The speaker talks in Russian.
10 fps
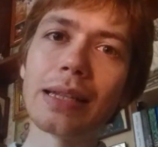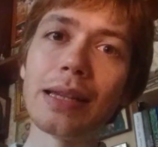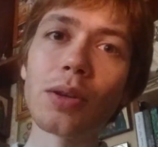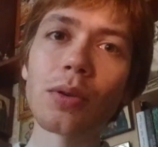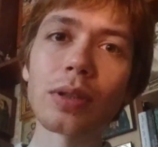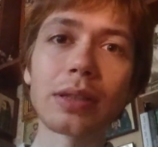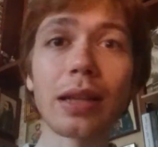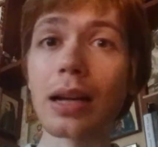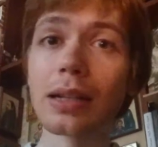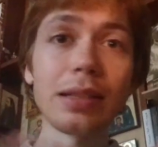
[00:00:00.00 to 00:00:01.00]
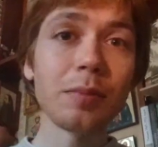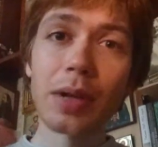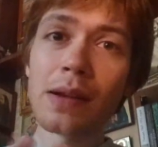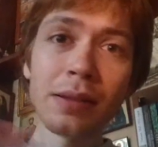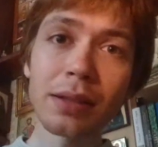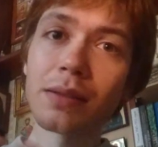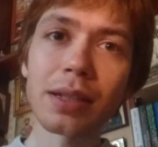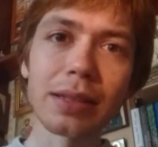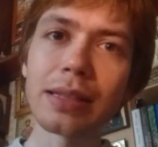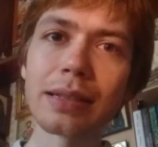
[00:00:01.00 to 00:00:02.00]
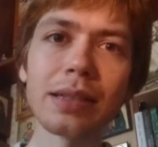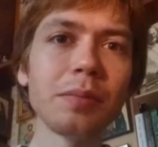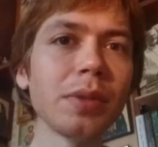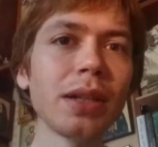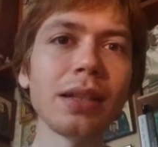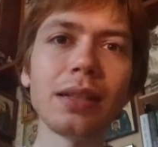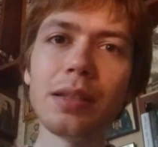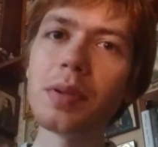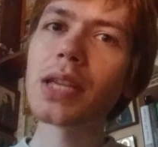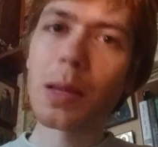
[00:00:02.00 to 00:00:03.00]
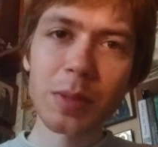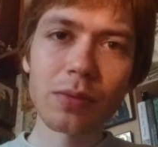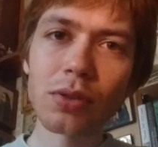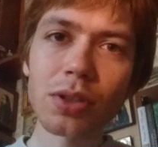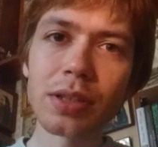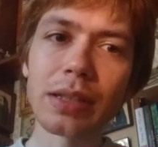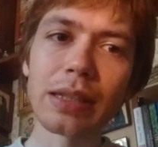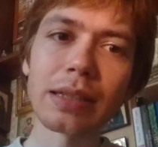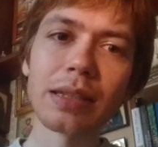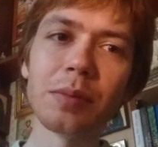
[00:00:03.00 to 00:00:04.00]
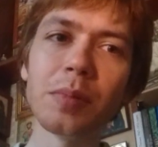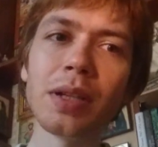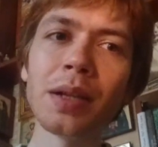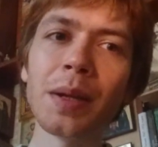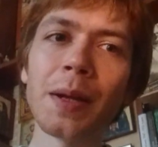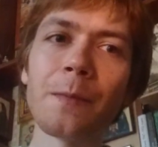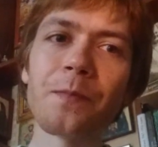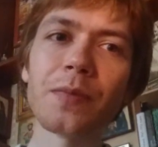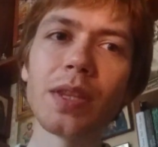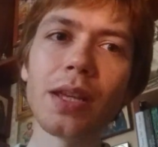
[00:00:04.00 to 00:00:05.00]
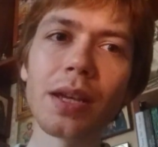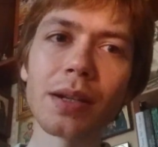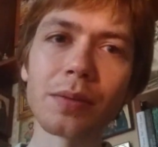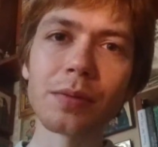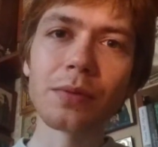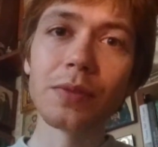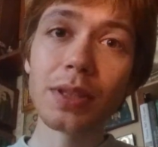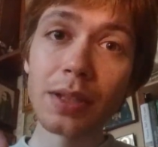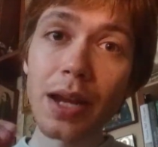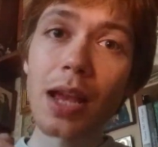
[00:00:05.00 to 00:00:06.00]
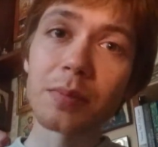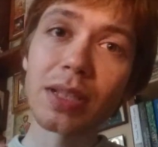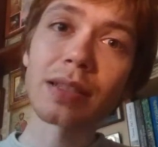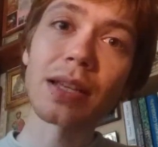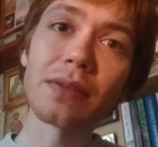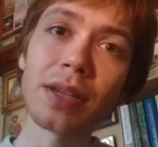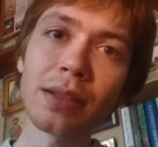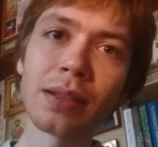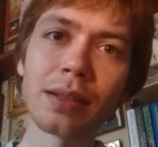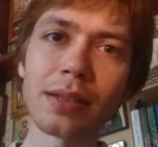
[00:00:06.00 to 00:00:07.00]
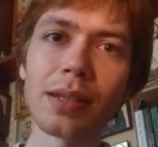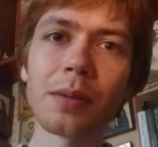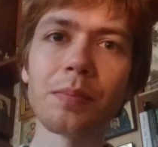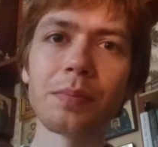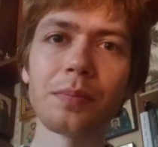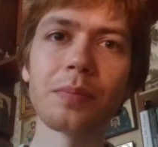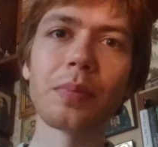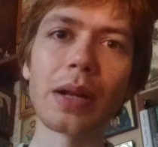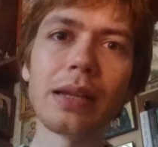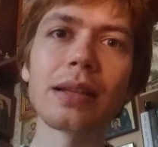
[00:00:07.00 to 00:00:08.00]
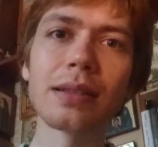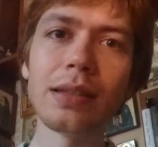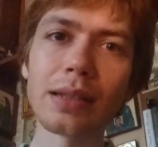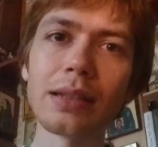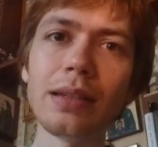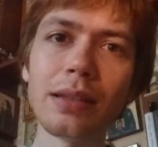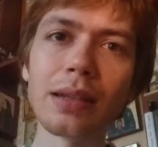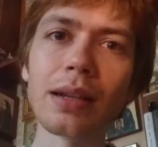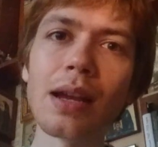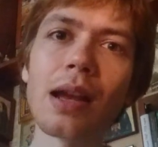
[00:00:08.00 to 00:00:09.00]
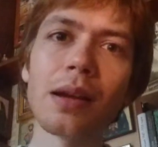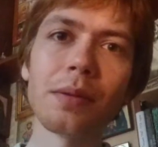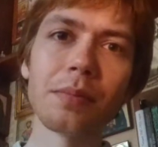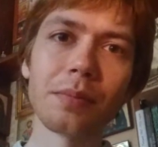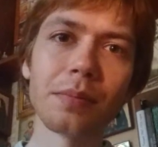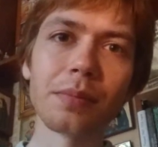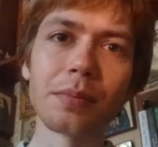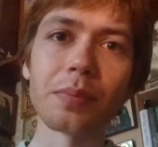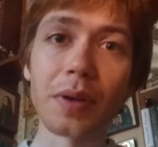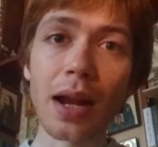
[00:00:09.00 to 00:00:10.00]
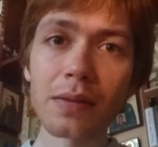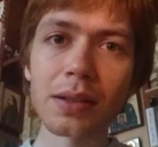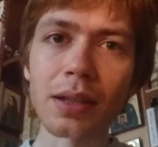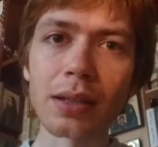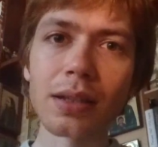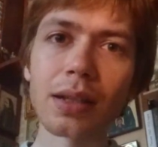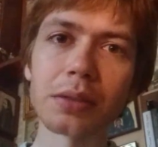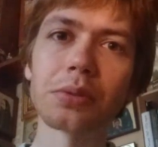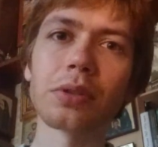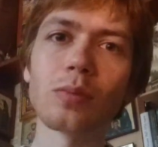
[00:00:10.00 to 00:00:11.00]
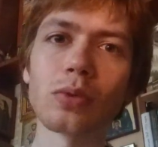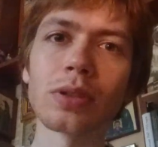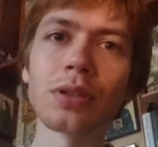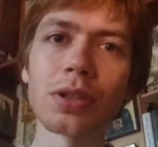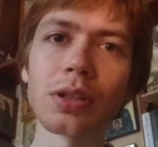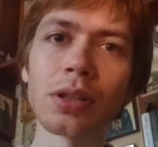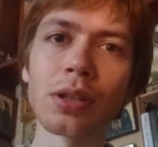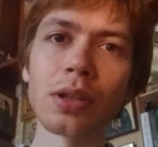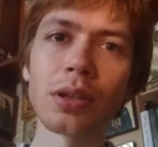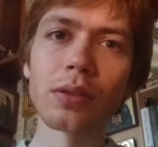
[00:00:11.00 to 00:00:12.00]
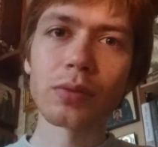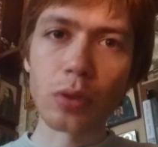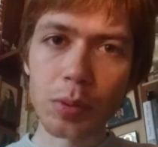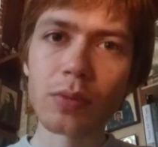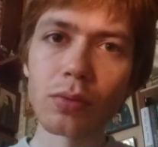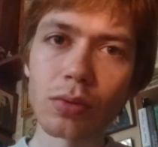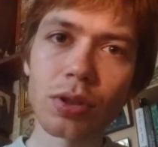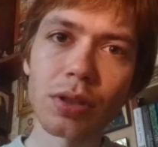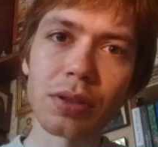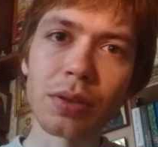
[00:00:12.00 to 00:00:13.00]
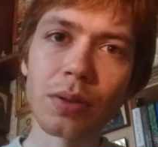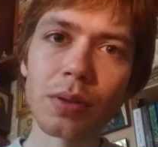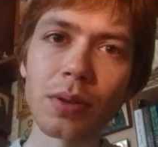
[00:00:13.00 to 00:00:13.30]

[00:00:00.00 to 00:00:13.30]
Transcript: Но так неправильно говорить, если мы не меняем свою жизнь, если мы не внедряем те советы, те полезные какие-то правила, которые мы услышали в собственную жизнь.